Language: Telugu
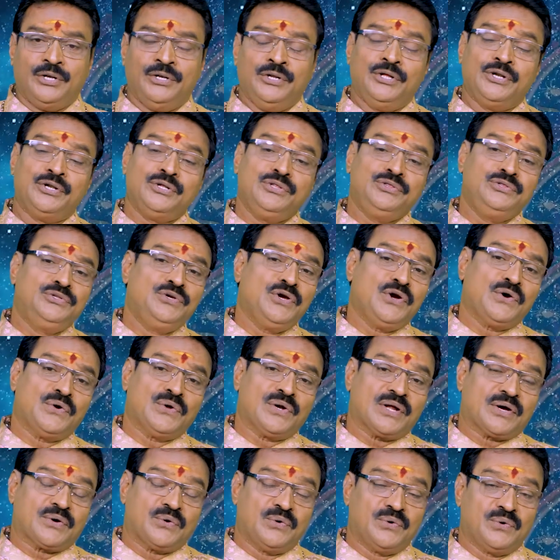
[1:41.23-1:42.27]

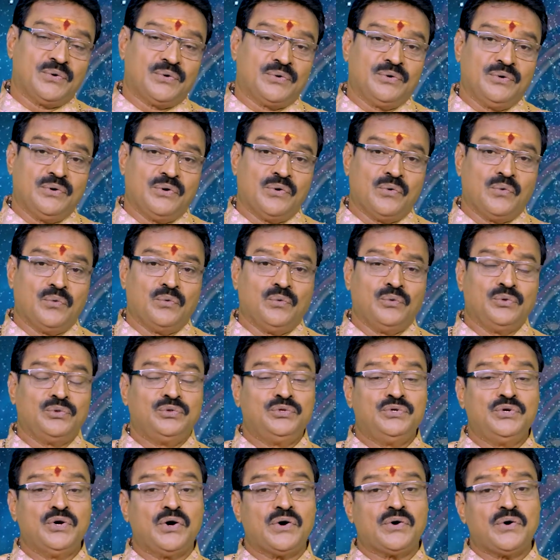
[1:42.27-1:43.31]
నిరుద్యోగులకు
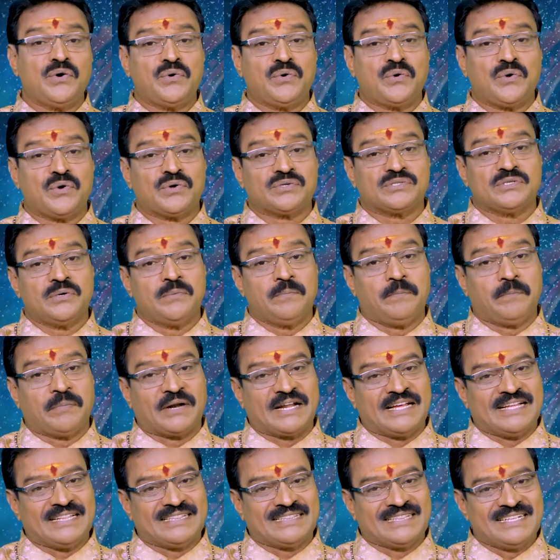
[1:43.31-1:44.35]
ఉద్యోగం కోసం
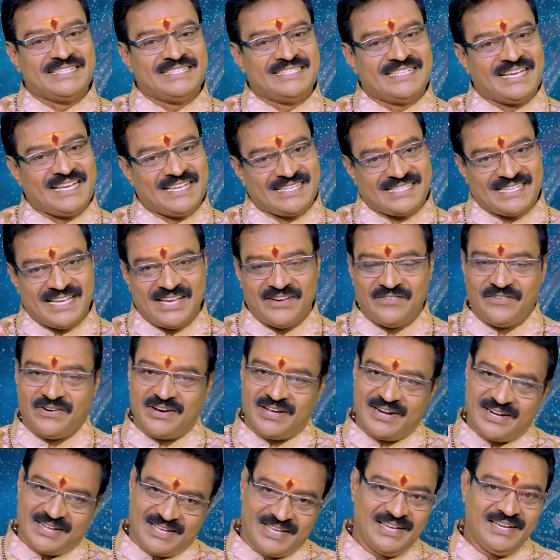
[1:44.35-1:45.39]
ప్రయత్నం
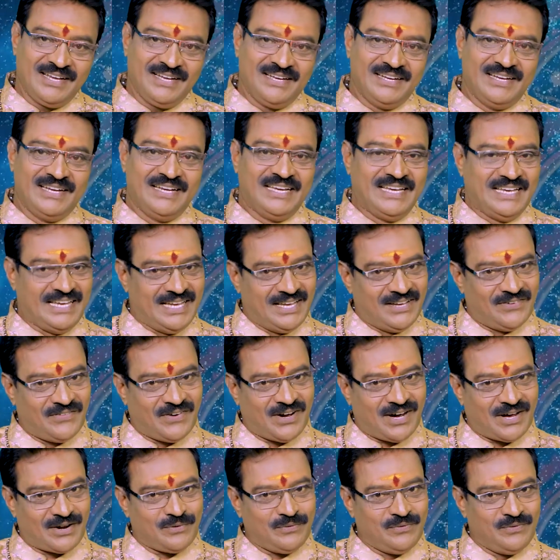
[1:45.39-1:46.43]
చేసేవారికి ఈ
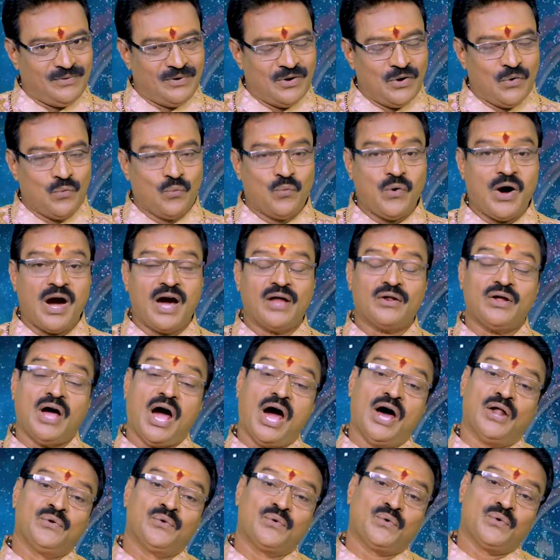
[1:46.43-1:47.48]
వారం వారు
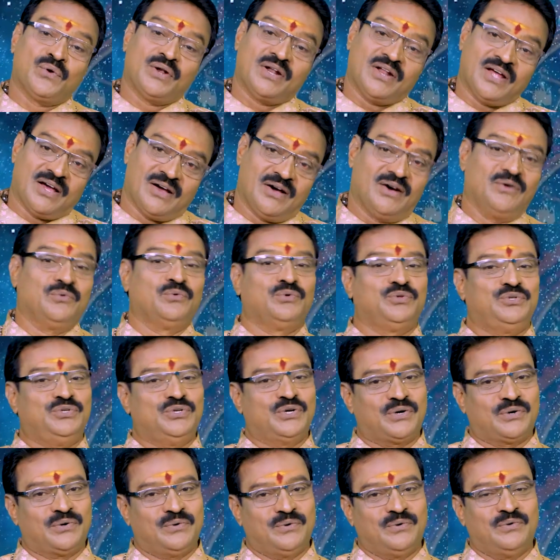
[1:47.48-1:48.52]
అనుకున్న
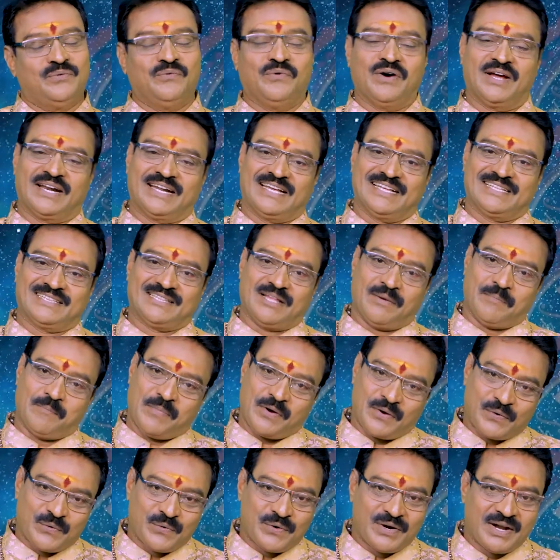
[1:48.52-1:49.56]
ఉద్యోగం వారికి
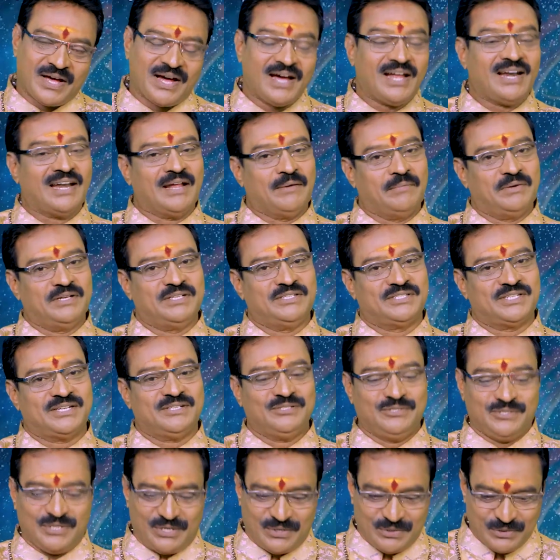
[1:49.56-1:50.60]
తప్పకుండా
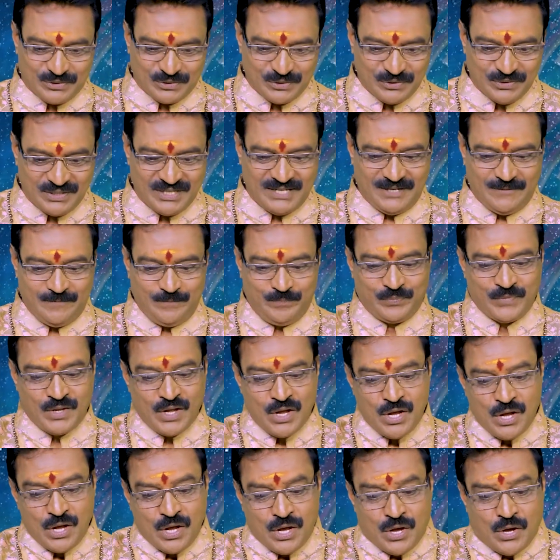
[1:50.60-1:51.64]
లభించడం జరుగుతుంది
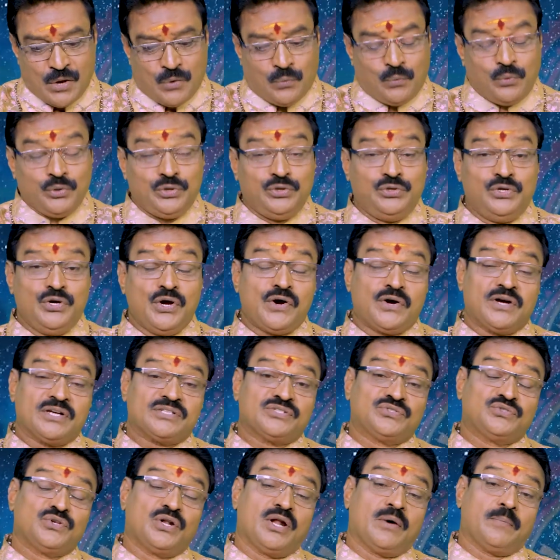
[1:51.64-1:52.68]

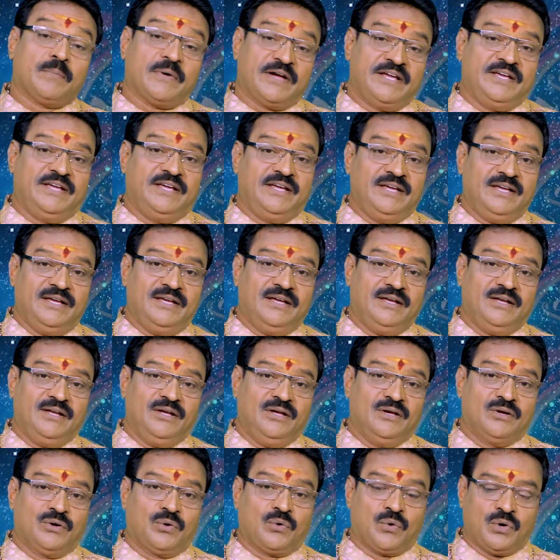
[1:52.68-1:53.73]
ఉద్యోగస్తులపై
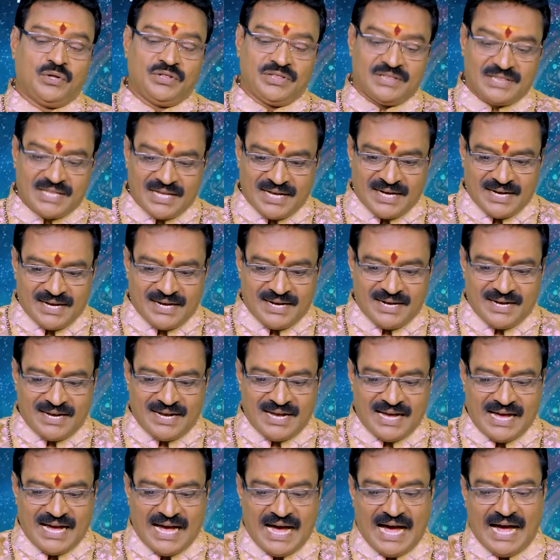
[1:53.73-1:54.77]
కొంత
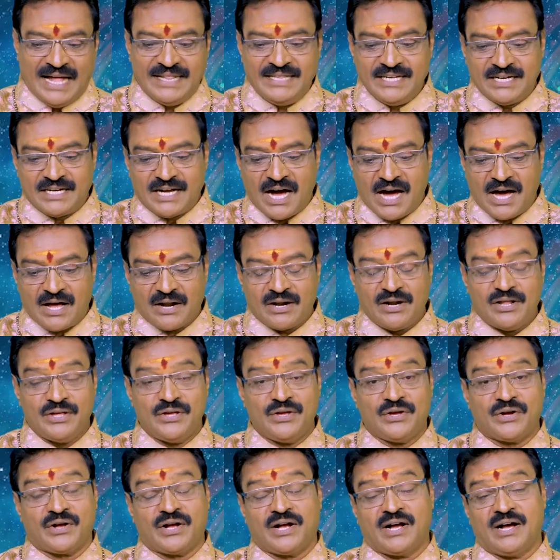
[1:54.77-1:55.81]
అధికారుల
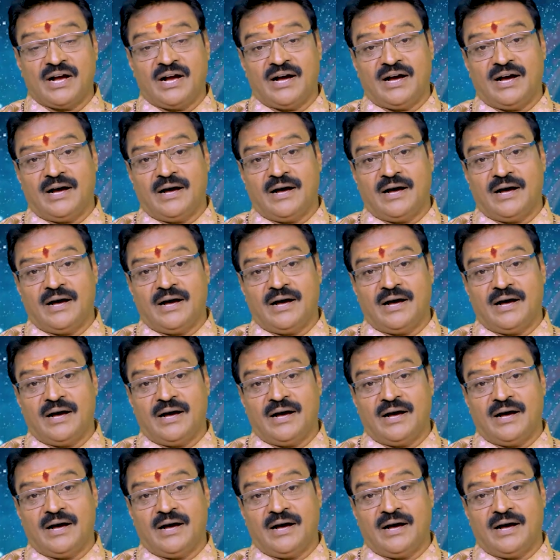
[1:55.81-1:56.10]
యొక్క